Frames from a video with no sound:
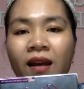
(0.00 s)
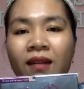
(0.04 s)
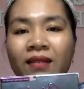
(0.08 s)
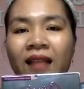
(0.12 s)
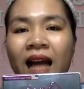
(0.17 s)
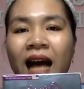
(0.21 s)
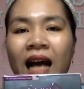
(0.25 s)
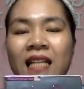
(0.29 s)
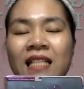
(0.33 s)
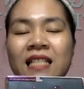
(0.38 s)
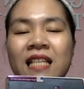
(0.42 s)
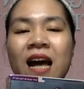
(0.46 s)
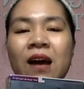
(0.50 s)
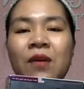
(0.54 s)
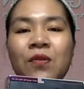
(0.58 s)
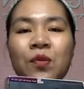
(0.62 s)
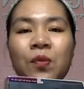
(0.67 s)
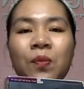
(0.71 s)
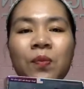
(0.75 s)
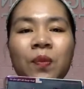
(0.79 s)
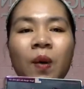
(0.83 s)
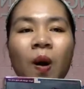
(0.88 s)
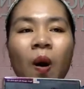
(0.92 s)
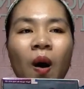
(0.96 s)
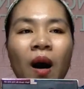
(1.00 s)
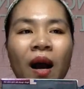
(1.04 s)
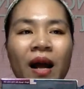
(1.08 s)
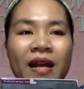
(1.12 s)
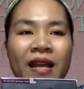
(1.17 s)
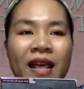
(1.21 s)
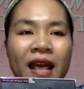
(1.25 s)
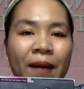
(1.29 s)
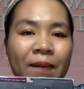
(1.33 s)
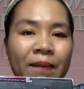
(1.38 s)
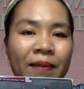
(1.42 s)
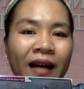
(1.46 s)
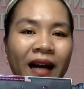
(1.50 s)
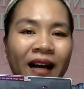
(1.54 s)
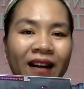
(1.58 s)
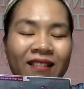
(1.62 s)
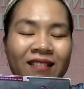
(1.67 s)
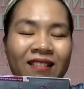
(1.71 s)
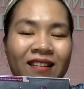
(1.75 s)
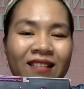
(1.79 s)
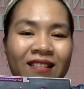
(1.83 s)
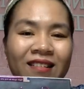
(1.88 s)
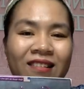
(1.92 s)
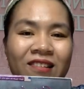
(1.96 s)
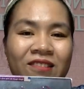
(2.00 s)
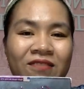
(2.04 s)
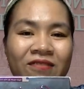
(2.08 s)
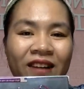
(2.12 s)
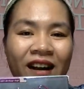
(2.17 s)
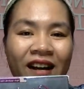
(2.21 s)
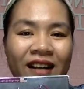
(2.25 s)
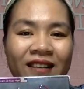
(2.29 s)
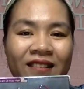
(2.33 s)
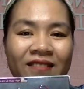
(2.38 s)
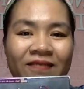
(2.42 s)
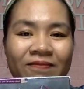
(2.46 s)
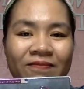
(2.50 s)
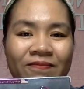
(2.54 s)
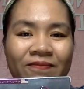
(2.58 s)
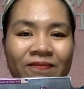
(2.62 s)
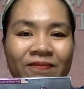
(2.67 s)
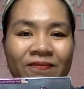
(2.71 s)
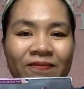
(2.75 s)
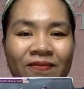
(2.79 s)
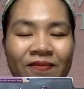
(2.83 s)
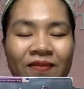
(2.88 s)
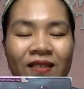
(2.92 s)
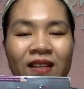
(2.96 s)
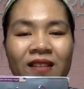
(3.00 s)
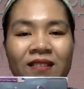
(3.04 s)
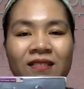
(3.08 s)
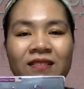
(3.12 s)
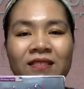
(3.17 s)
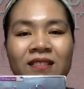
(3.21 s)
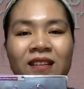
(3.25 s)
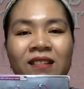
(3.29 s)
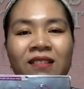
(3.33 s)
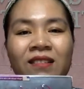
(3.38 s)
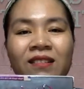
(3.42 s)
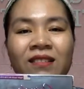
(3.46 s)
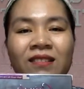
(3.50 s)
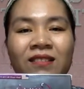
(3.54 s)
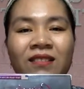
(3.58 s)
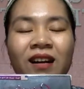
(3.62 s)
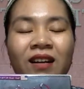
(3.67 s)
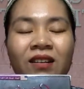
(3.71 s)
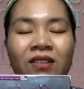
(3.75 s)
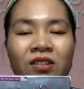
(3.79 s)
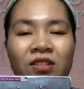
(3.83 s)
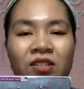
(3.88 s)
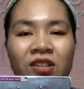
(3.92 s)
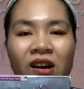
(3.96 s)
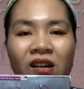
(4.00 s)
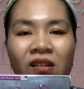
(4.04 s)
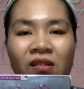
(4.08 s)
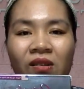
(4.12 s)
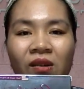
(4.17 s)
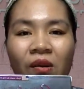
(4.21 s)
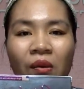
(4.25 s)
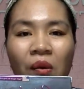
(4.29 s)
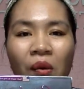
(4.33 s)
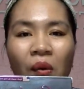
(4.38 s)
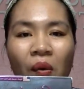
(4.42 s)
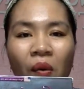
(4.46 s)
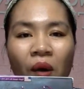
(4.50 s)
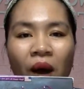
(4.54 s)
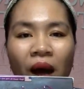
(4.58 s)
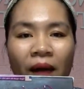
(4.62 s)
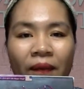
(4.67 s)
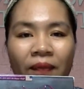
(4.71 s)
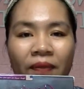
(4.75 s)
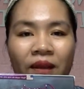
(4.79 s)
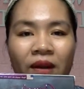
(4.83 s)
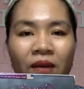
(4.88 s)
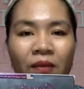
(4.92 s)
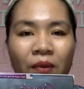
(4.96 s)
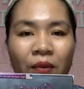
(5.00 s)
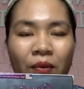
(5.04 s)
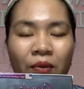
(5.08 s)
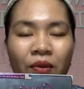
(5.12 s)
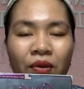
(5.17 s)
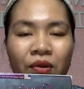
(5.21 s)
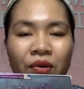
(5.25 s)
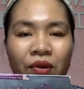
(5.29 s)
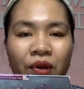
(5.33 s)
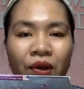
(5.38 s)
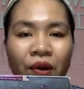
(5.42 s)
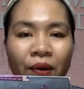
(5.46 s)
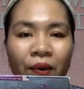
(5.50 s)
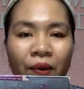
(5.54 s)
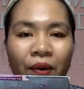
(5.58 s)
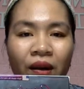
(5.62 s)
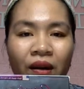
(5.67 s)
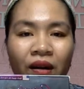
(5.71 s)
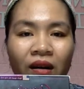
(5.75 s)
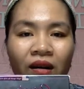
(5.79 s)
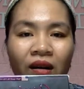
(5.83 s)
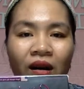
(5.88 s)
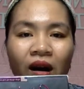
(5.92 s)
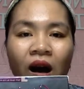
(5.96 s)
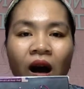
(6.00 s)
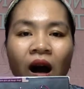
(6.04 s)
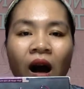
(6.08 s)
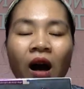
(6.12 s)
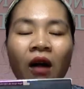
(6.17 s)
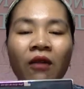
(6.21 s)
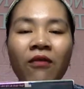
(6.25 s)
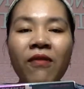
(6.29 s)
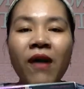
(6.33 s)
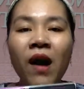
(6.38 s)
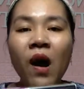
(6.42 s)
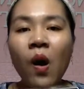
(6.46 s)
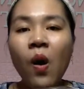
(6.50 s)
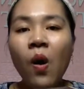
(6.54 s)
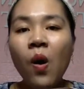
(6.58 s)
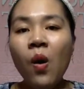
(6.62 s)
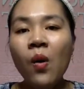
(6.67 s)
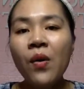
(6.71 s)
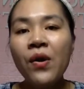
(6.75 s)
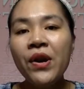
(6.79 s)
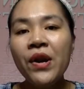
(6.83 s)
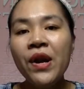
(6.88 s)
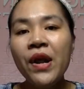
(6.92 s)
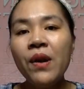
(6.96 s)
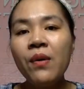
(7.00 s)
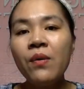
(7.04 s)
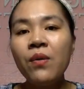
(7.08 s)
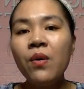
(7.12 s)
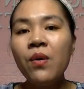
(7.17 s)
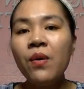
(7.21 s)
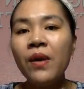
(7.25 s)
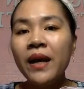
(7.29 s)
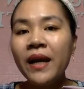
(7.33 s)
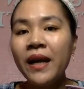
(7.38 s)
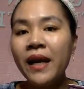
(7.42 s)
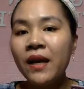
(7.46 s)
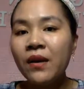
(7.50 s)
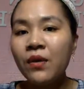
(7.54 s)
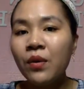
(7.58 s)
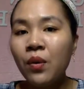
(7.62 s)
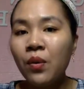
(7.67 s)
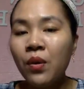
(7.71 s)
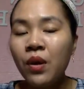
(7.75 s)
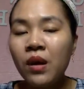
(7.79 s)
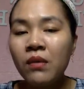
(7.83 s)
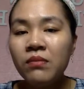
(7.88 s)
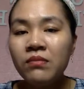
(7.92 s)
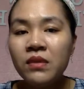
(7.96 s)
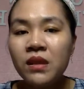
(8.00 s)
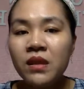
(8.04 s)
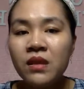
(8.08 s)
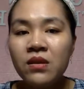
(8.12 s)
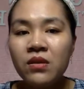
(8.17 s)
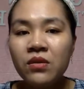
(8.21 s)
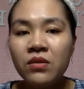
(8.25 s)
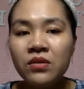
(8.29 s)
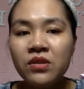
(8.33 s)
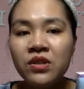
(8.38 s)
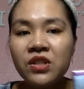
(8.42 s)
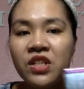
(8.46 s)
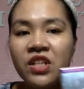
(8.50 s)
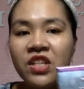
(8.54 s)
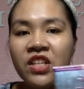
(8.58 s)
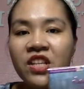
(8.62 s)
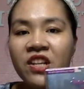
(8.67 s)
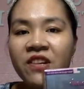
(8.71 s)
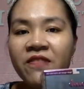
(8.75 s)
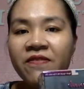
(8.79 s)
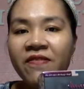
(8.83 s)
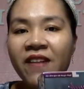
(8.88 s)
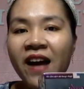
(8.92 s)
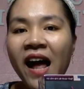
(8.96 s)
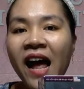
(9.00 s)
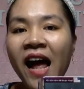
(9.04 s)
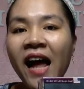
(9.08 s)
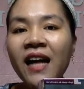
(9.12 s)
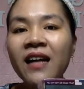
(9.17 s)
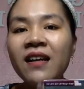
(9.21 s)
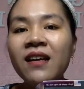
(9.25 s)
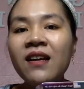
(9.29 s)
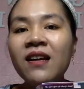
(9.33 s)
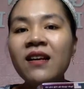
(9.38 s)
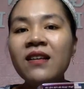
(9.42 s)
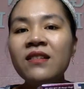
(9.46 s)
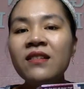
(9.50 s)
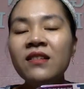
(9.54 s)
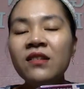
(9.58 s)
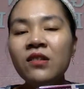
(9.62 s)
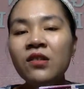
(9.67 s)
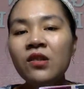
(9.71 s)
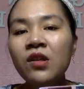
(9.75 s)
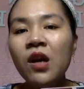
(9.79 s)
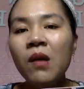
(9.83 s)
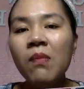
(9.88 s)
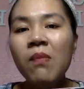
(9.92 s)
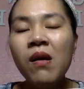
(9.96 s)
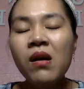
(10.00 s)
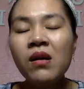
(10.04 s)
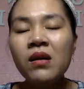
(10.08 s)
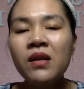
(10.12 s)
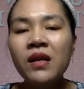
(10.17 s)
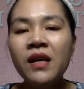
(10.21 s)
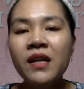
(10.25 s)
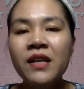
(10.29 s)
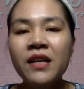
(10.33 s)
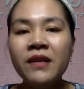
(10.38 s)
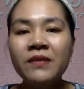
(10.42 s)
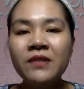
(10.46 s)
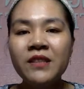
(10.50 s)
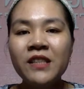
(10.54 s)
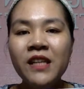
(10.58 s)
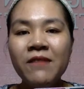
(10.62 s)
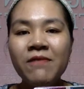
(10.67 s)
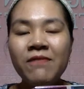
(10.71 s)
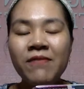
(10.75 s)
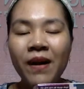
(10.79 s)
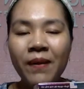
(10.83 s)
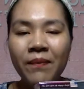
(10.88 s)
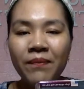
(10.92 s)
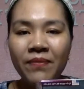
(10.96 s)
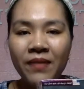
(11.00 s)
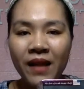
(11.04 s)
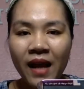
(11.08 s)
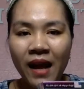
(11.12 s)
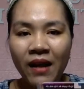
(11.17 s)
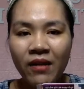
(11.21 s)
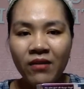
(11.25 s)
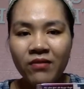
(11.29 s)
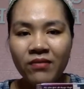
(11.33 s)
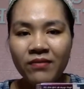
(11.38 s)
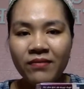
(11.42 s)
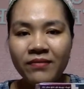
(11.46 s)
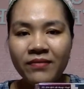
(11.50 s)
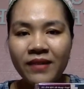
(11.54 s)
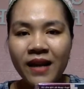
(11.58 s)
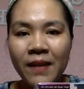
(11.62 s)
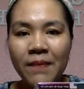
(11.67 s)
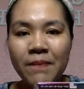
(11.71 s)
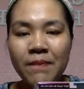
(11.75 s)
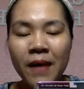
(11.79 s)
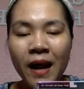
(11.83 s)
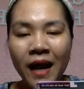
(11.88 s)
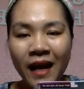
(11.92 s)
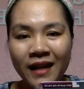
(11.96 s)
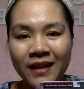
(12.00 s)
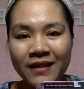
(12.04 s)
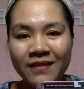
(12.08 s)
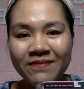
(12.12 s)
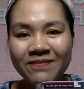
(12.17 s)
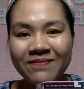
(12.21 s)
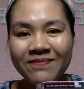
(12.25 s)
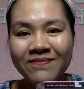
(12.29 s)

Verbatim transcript: Tại sao chúng tôi lại dám khẳng định như vậy? Chất lượng thật sự luôn làm nên một thương hiệu lớn, và Orinale Collagen của công ty dược TRITIPHA chưa có bất kỳ dòng sản phẩm nào đánh bại.